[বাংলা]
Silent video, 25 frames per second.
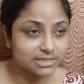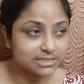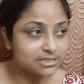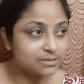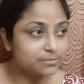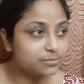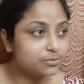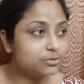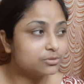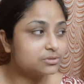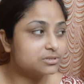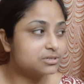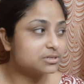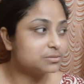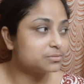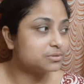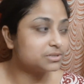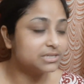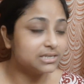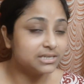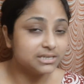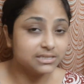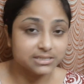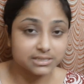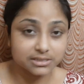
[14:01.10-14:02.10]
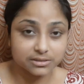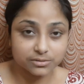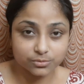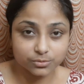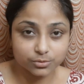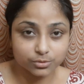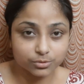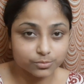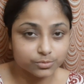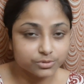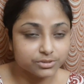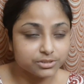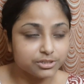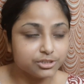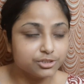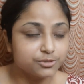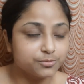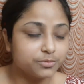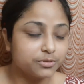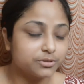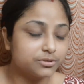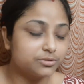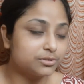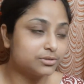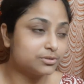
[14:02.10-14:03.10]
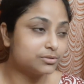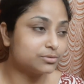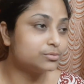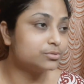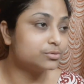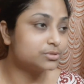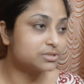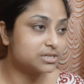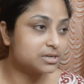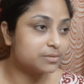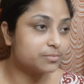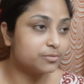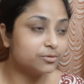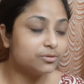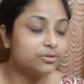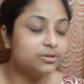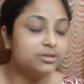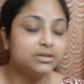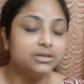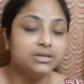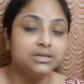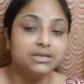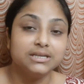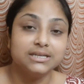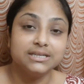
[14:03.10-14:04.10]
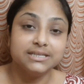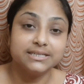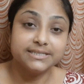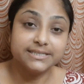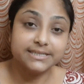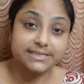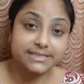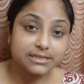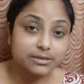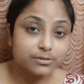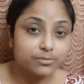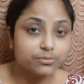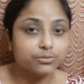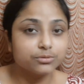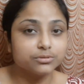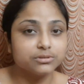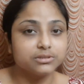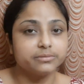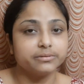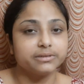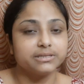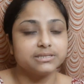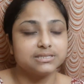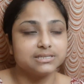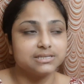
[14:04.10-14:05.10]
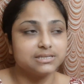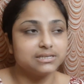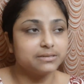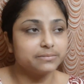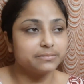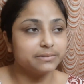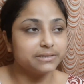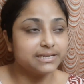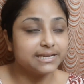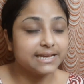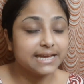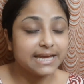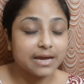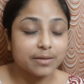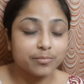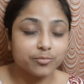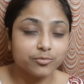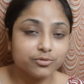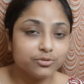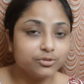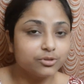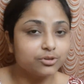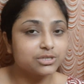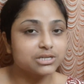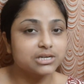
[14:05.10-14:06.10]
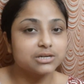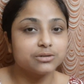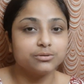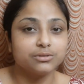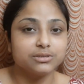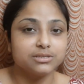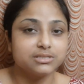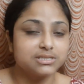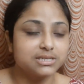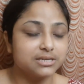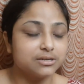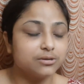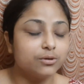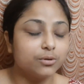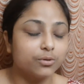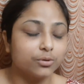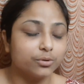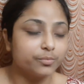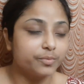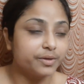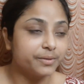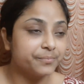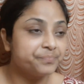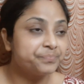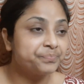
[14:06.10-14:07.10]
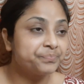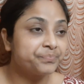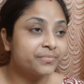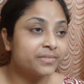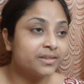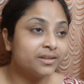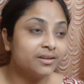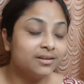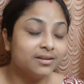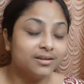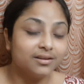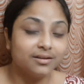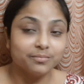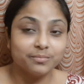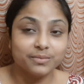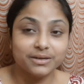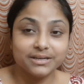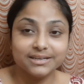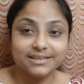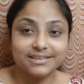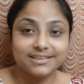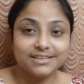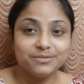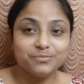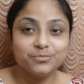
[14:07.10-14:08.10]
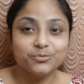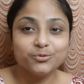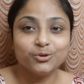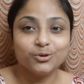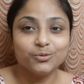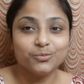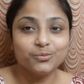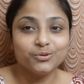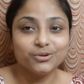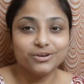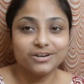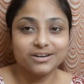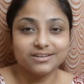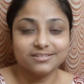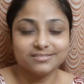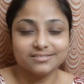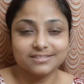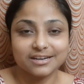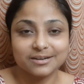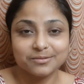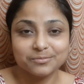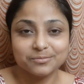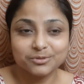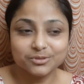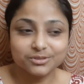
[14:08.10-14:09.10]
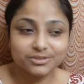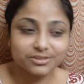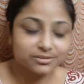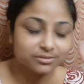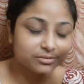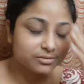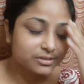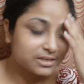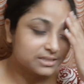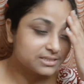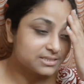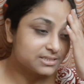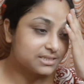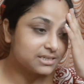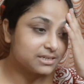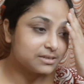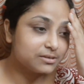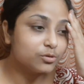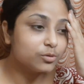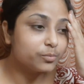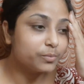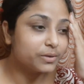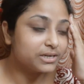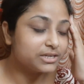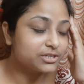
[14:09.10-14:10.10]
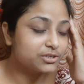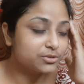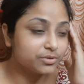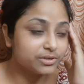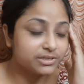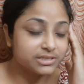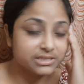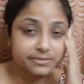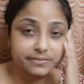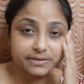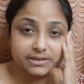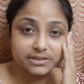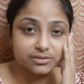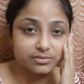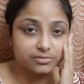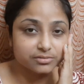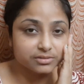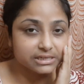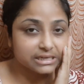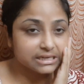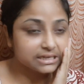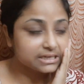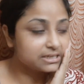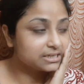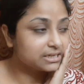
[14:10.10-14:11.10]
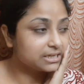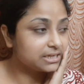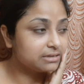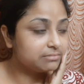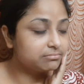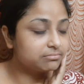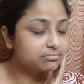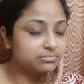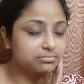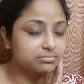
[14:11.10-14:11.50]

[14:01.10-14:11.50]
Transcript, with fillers: সাজাবো গোছাবো ঠিকঠাক করবো জিনিসপত্র একটু গোছাবো সেটাও করতে পারছি না মানে এমন দশা হয়েছে এই গরমে মানে কি বলবো আর তার মধ্যে তো আজকে গোপালের শরীরটা একটু ঠিক নেই